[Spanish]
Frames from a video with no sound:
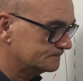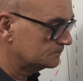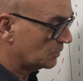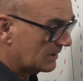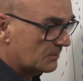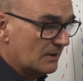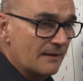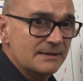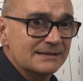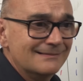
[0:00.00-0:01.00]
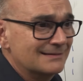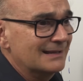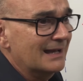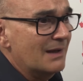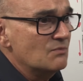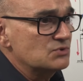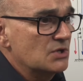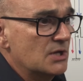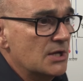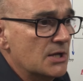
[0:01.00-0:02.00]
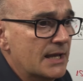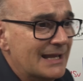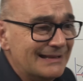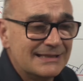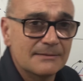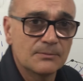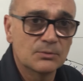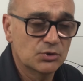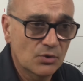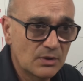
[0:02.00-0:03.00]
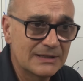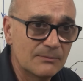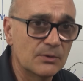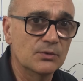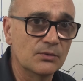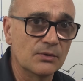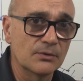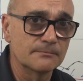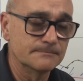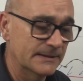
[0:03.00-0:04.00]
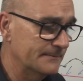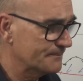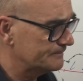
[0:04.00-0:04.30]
Porque probablemente tengamos el tiempo, todo el tiempo en conducción. ¿eh?